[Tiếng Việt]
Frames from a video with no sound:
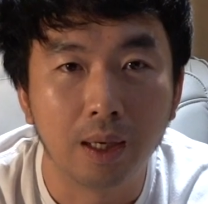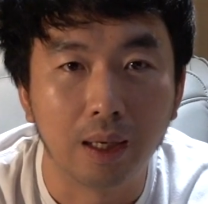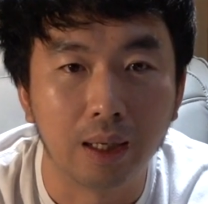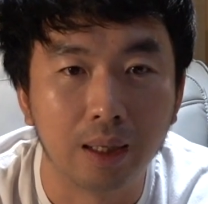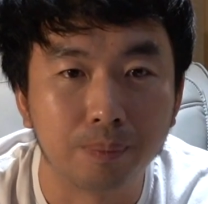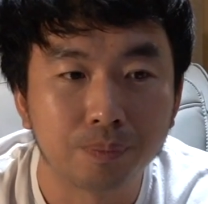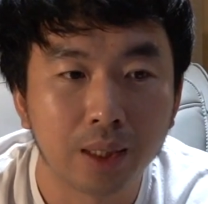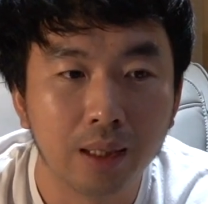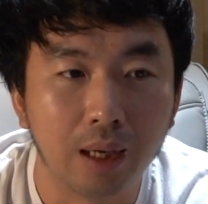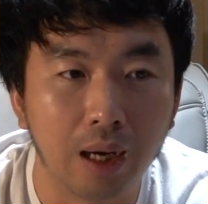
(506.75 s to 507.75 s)
Uh,
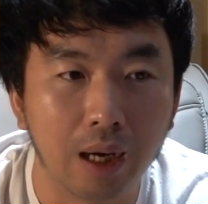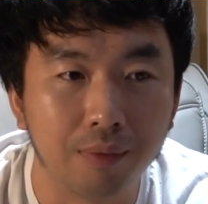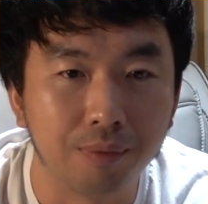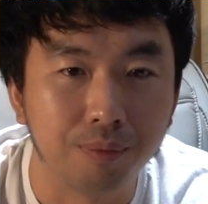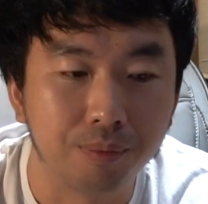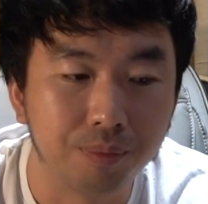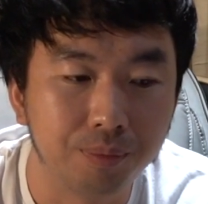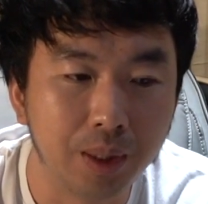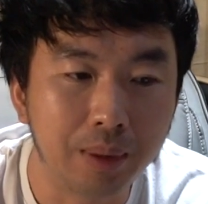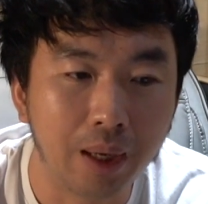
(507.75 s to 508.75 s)
uh,
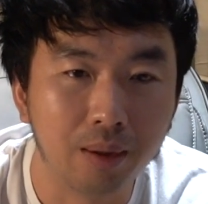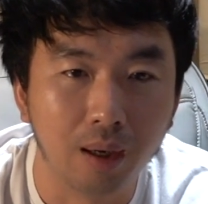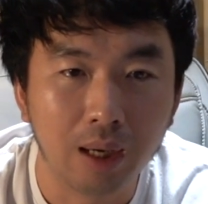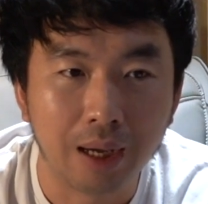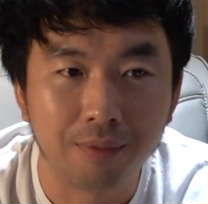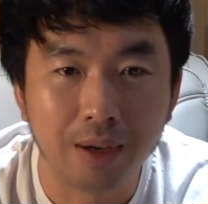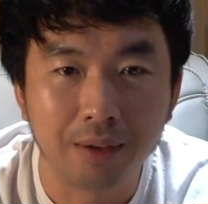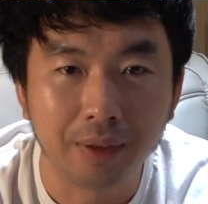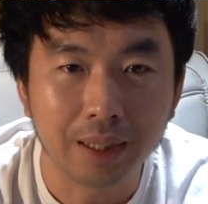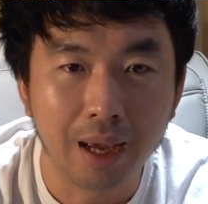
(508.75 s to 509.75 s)
tiếp theo nữa là về
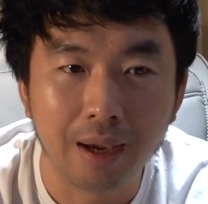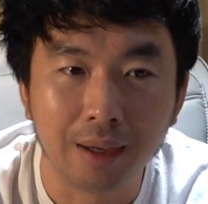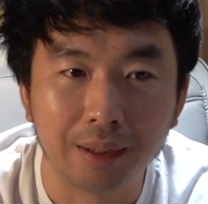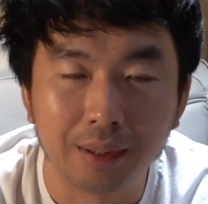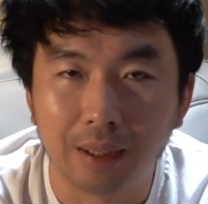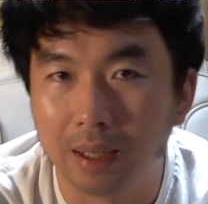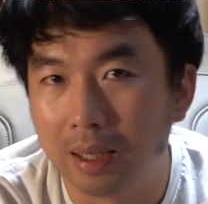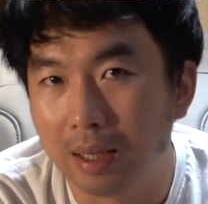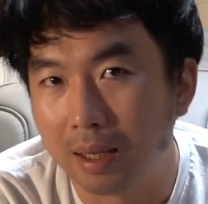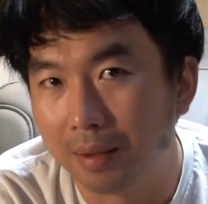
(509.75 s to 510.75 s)
vấn đề
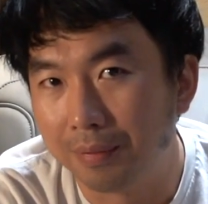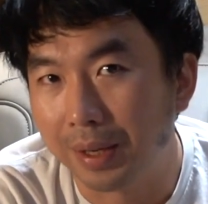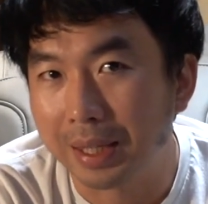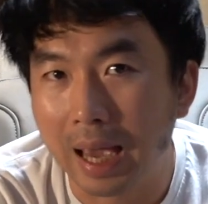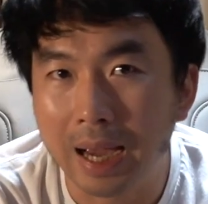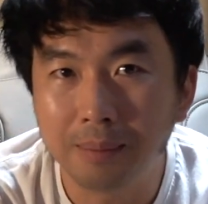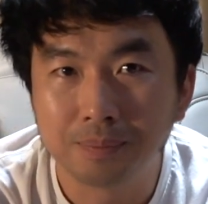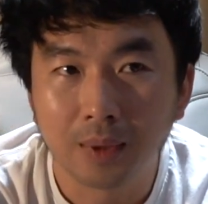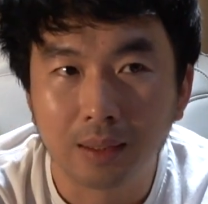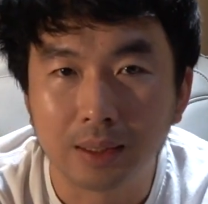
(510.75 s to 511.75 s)
uh, về giá
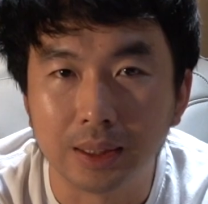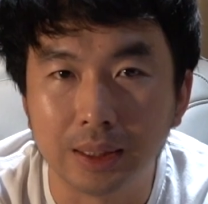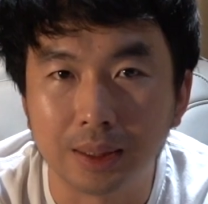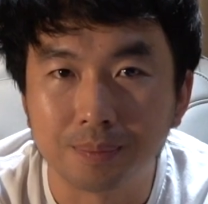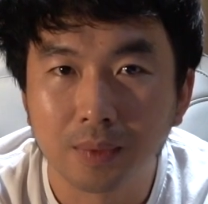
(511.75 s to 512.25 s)
thì